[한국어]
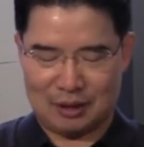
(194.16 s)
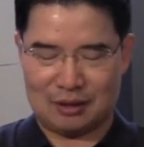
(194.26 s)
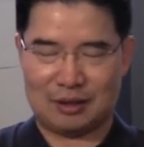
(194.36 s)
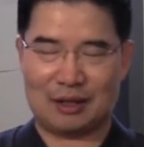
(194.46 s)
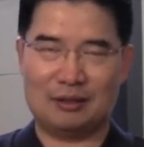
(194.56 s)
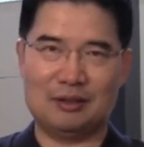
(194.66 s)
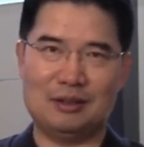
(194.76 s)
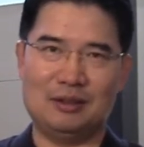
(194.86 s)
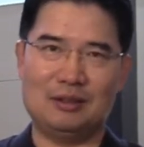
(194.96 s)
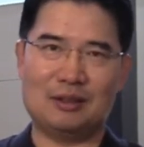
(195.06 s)
아,
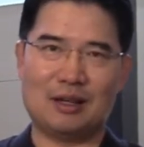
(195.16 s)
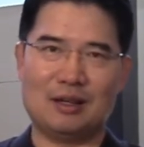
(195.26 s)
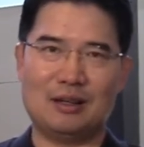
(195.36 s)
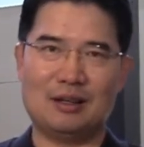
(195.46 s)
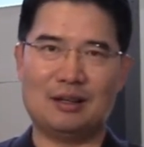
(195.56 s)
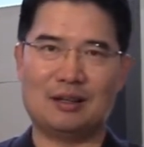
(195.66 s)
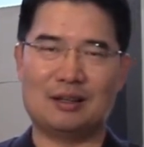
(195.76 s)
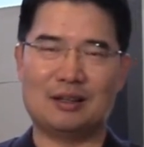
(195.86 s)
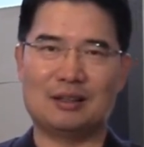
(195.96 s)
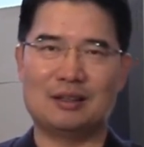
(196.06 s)
당연히
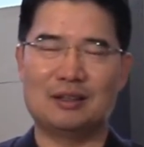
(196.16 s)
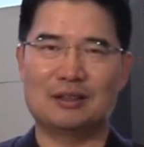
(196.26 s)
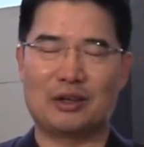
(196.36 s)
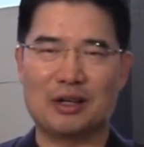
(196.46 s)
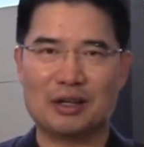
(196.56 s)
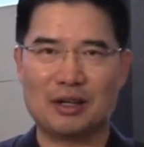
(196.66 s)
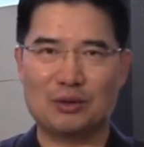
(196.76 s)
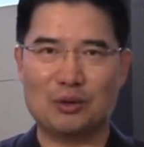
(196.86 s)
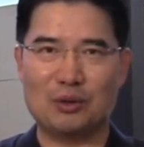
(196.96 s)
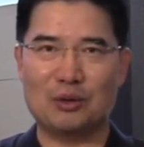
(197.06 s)
내가
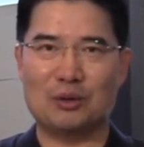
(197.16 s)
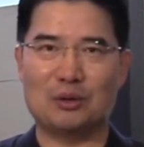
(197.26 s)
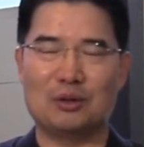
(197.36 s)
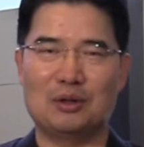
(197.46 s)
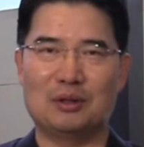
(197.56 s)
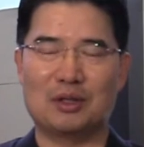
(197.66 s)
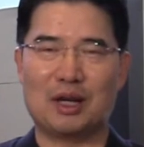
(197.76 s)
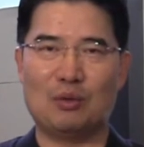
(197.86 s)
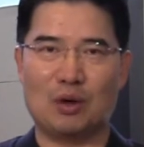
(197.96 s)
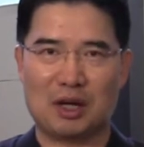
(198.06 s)
계획하고
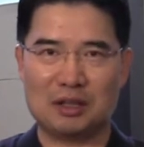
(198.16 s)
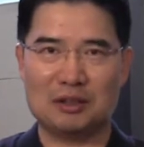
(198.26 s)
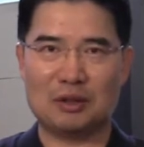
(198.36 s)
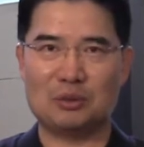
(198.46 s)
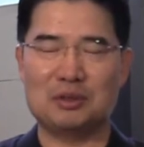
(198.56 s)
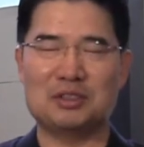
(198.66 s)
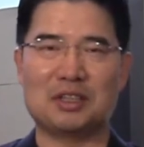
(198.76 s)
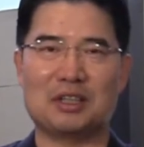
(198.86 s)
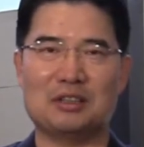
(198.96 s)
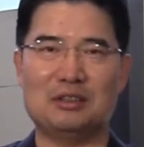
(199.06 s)
내가 원하는 대로
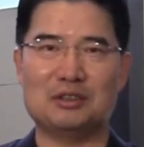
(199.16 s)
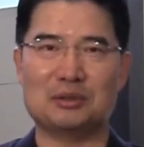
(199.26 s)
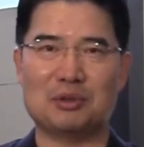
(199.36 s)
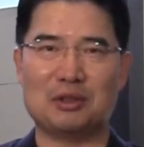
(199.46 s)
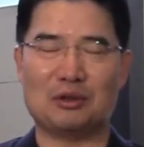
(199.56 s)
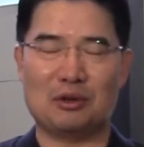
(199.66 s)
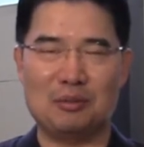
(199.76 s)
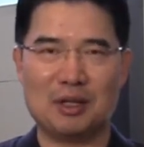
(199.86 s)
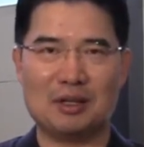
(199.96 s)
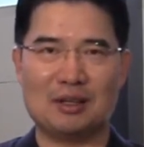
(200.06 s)
인생이 끌려지면
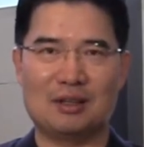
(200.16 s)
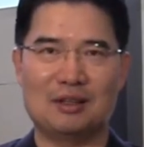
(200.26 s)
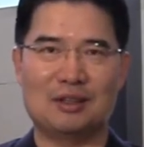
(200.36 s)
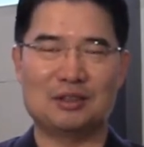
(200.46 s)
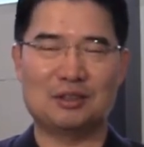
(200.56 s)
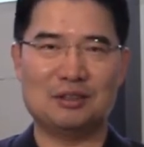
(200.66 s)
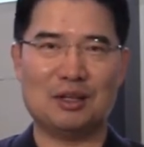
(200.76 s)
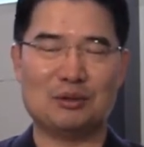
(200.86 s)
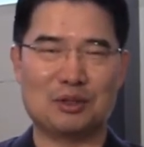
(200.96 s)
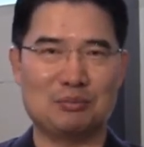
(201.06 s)
얼마나
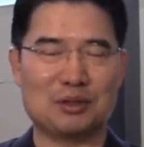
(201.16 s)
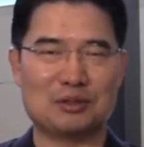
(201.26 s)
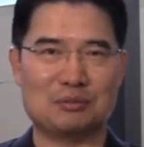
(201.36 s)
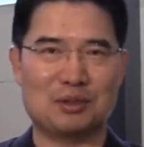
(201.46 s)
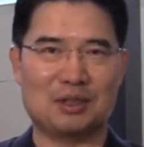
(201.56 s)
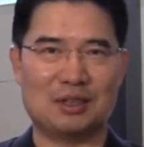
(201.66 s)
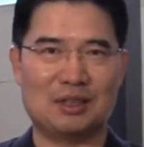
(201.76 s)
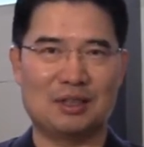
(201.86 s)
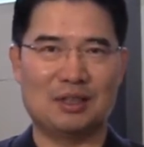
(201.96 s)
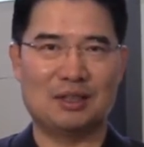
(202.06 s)
신나고 기쁘겠습니까?
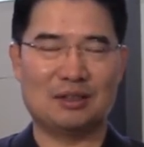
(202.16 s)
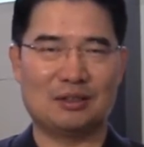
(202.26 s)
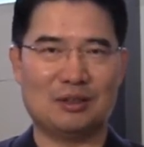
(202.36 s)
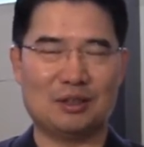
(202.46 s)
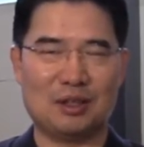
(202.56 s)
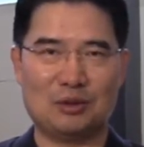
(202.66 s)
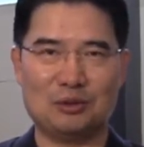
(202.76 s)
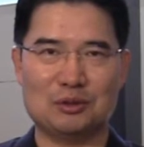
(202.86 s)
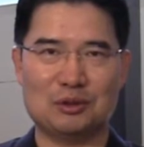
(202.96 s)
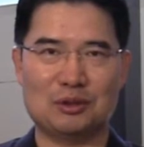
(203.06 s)
그런데
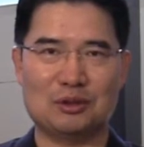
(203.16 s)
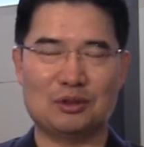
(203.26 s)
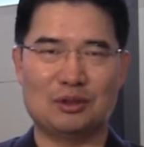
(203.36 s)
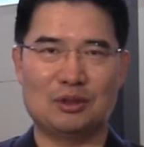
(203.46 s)
때로는요,